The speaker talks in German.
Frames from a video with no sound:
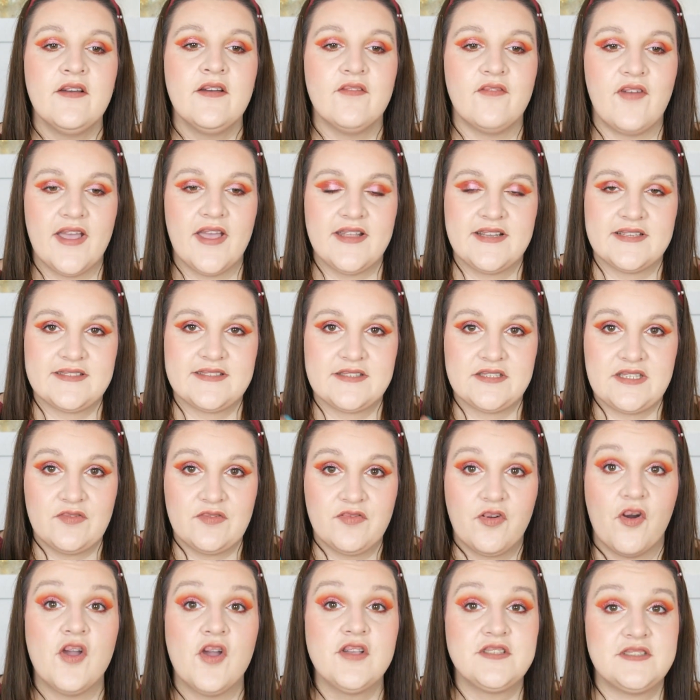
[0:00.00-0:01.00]
weil das die
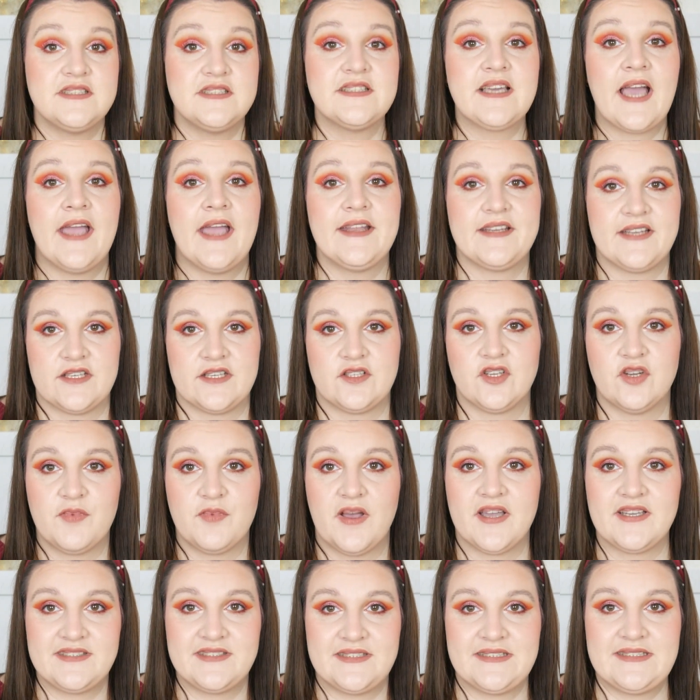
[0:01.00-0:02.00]
Feuchtigkeit halt
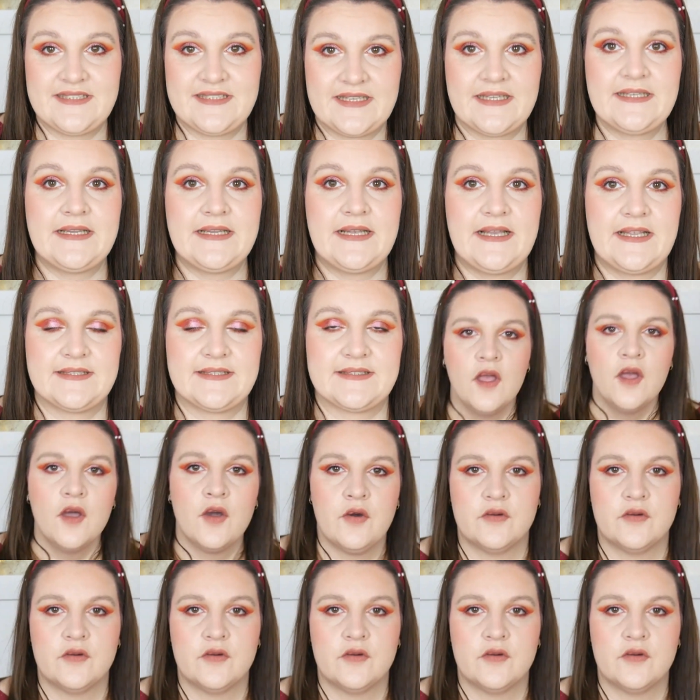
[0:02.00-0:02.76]
nochmal richtig drinne lässt.